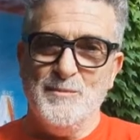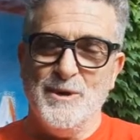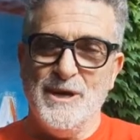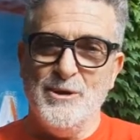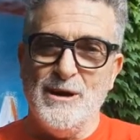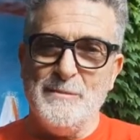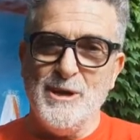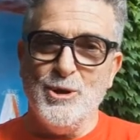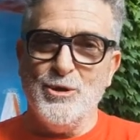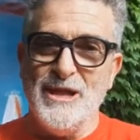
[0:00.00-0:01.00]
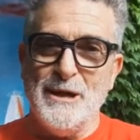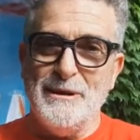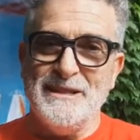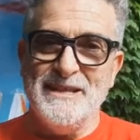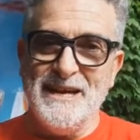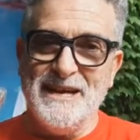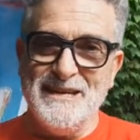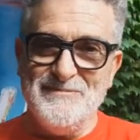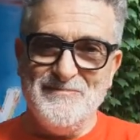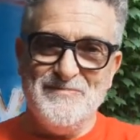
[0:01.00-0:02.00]
Bueno, amigos de la
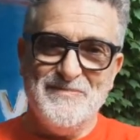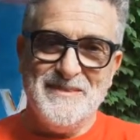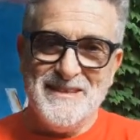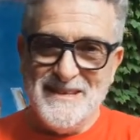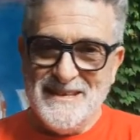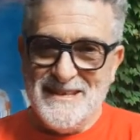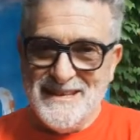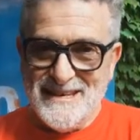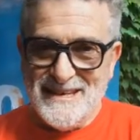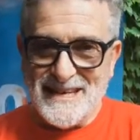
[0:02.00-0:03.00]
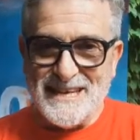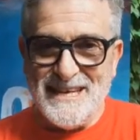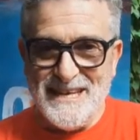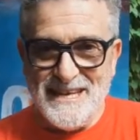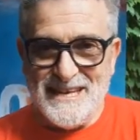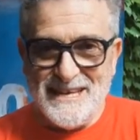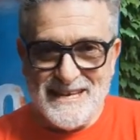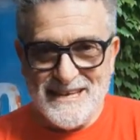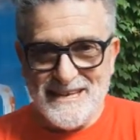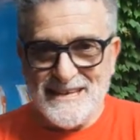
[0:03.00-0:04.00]
bandeja, aquí
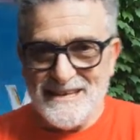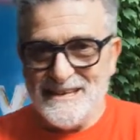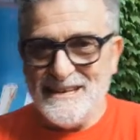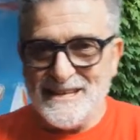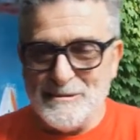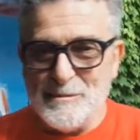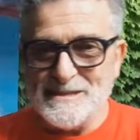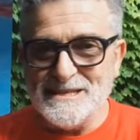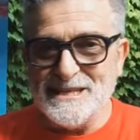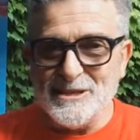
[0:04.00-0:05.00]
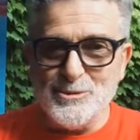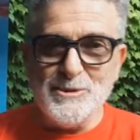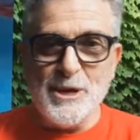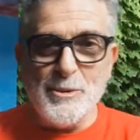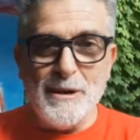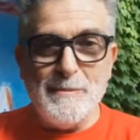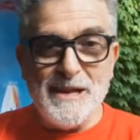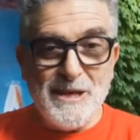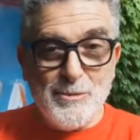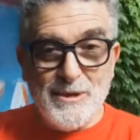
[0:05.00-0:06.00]
eh, estamos presentando una nueva
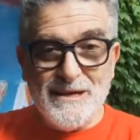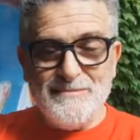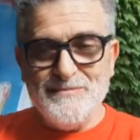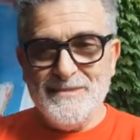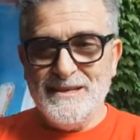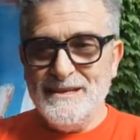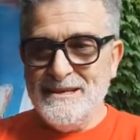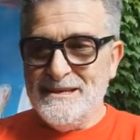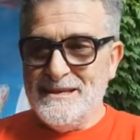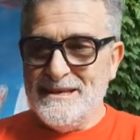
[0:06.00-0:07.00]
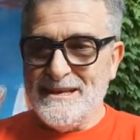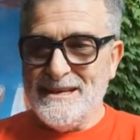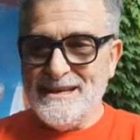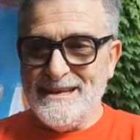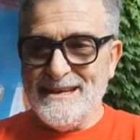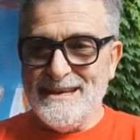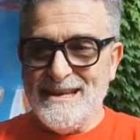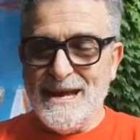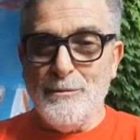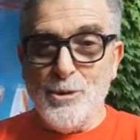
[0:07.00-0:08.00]
película,
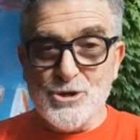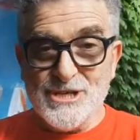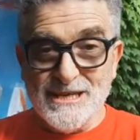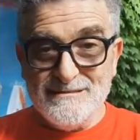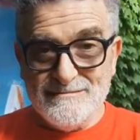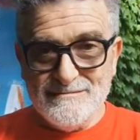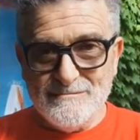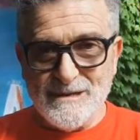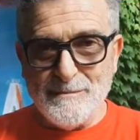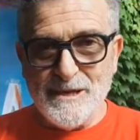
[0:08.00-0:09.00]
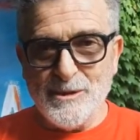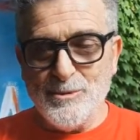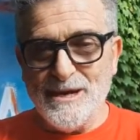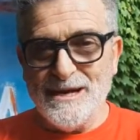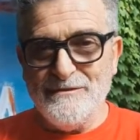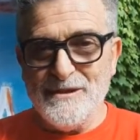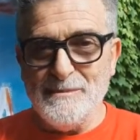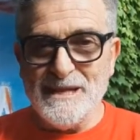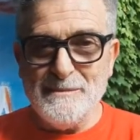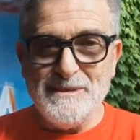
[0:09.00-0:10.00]
eh, La Boya, una película
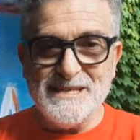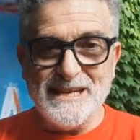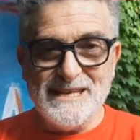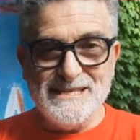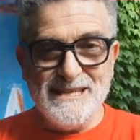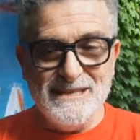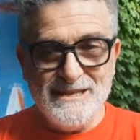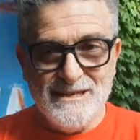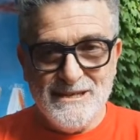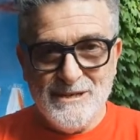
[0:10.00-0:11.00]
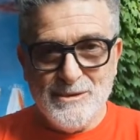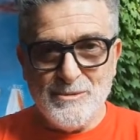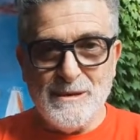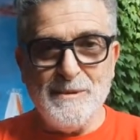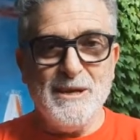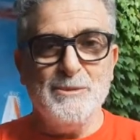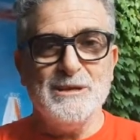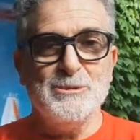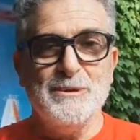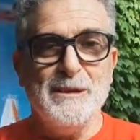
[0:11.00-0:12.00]
filmada en Villa Gesell, una
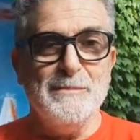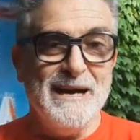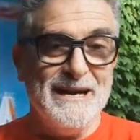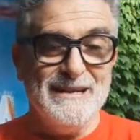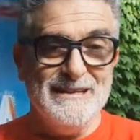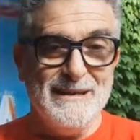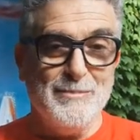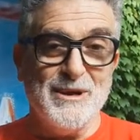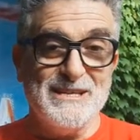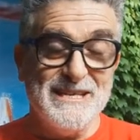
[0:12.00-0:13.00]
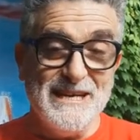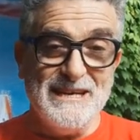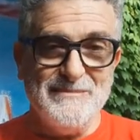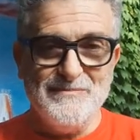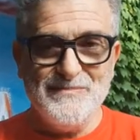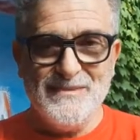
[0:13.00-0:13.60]
película sobre el mar, la poesía,